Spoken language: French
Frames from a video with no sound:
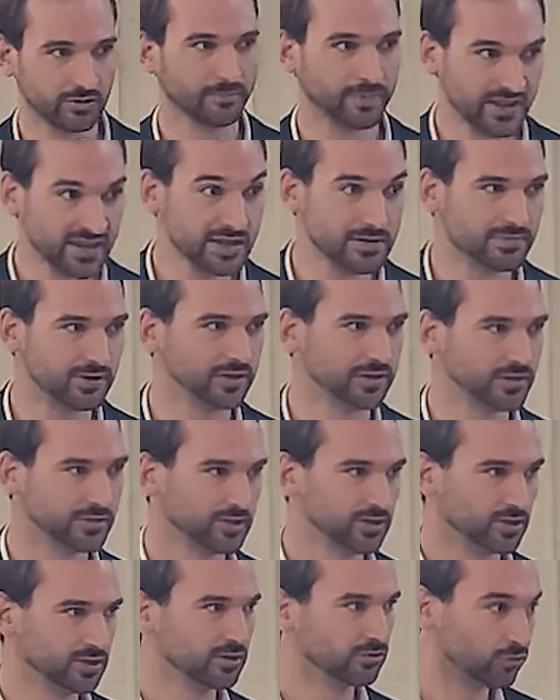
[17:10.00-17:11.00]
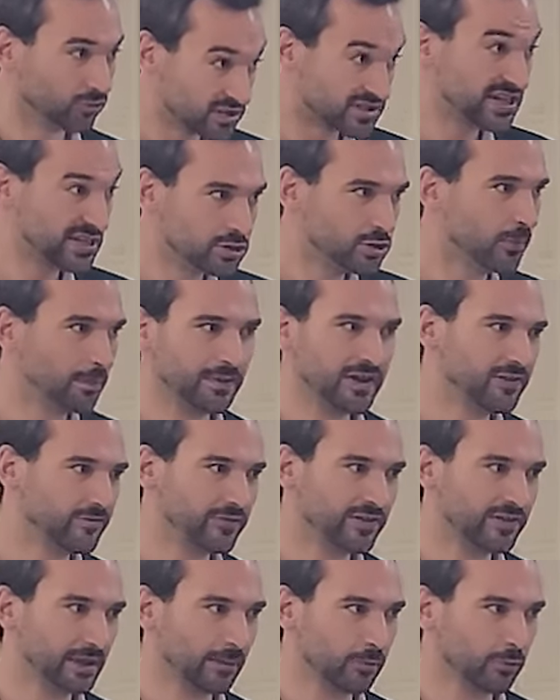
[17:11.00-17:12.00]
euh, pénible. Donc, s'il te plaît,
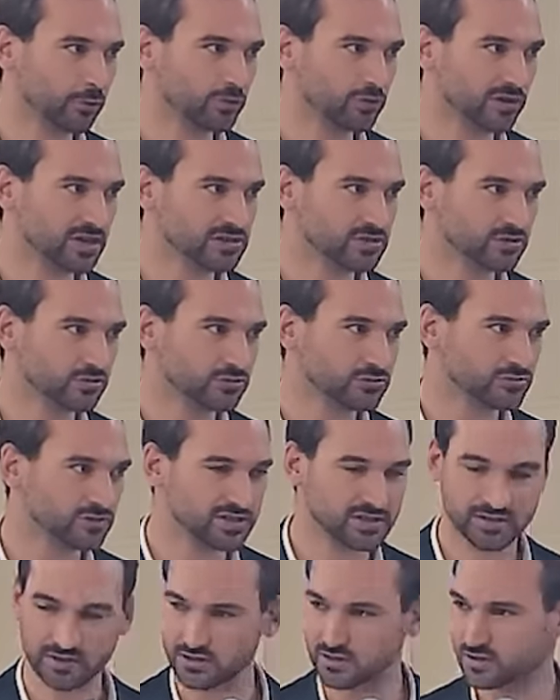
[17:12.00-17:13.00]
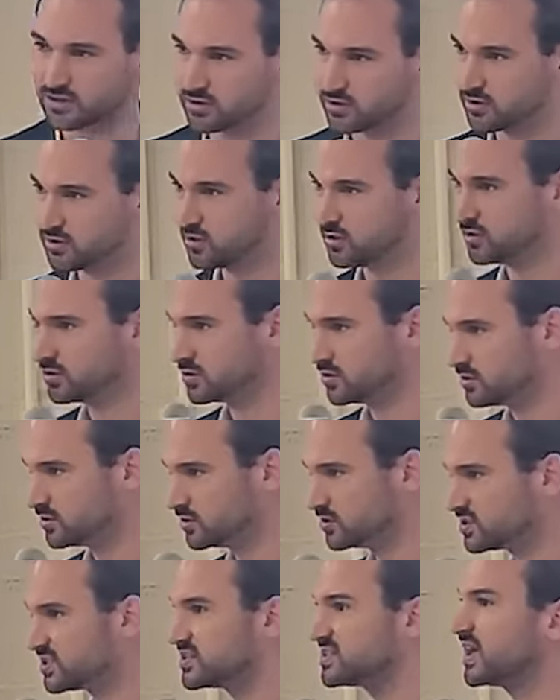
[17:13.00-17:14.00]
fais ta procuration tout de suite.
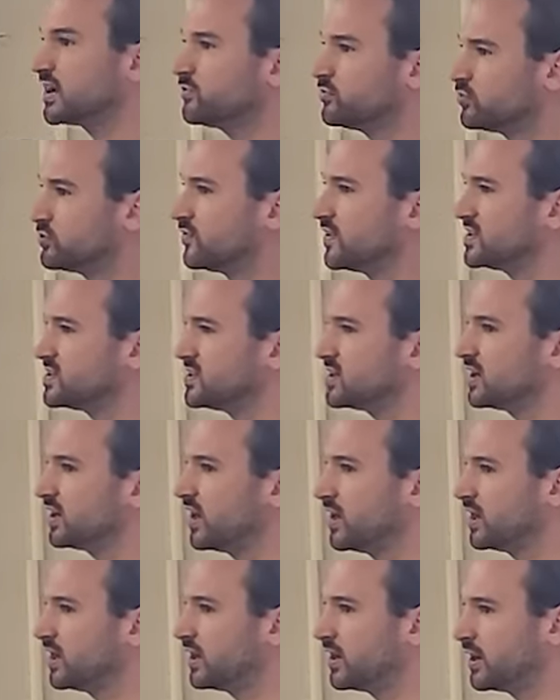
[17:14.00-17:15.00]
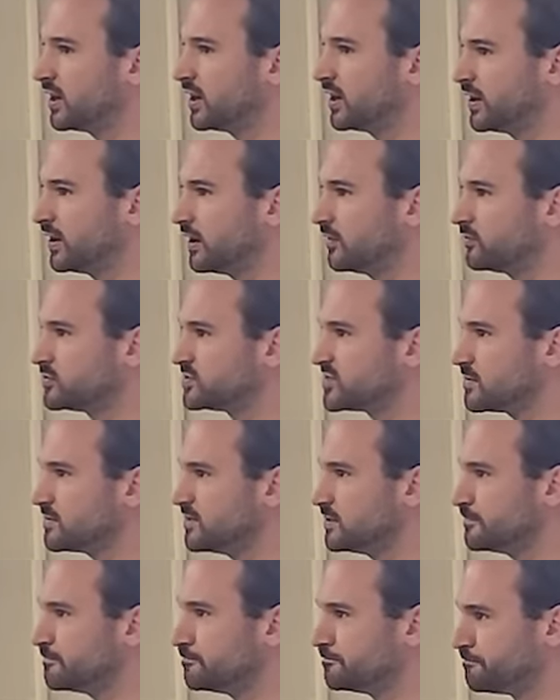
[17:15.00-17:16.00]
C'est ça que vous devez dire à, vos
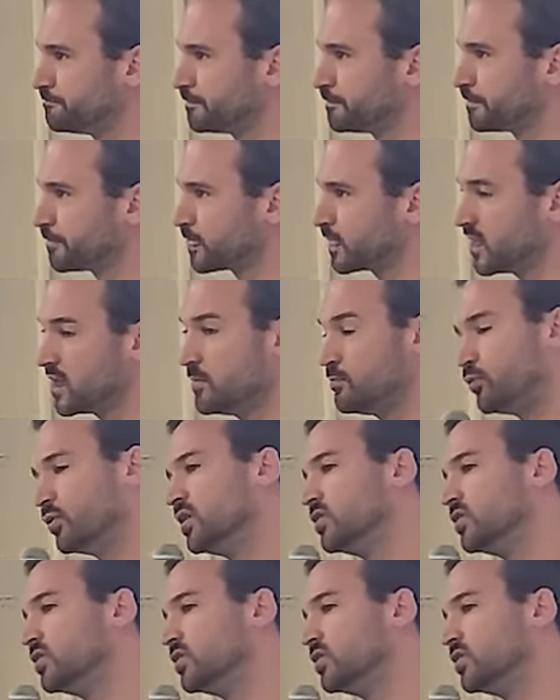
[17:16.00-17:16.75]
amis. Et pour